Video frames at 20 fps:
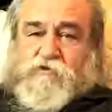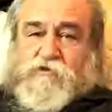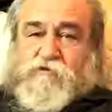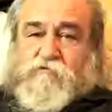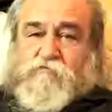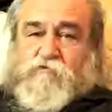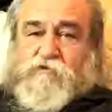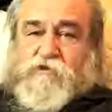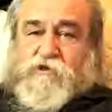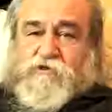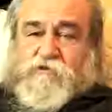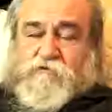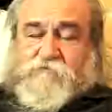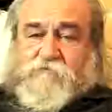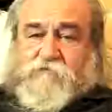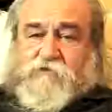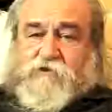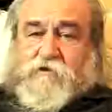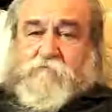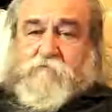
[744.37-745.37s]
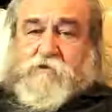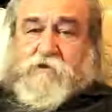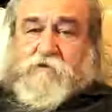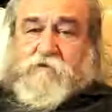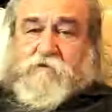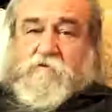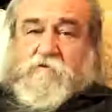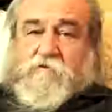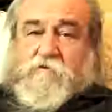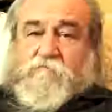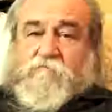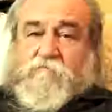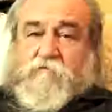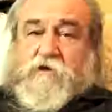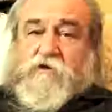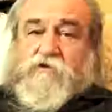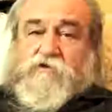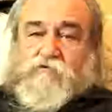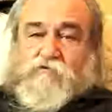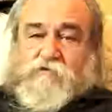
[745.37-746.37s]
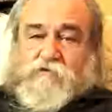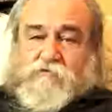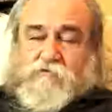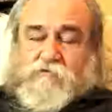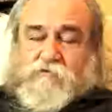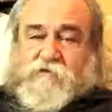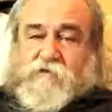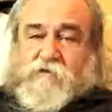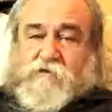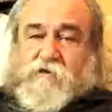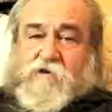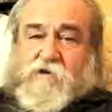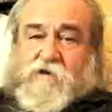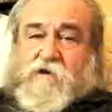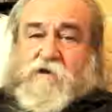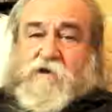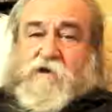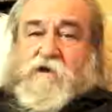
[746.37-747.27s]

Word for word: czyli uderzyć w ziemię, miejscu strącenia,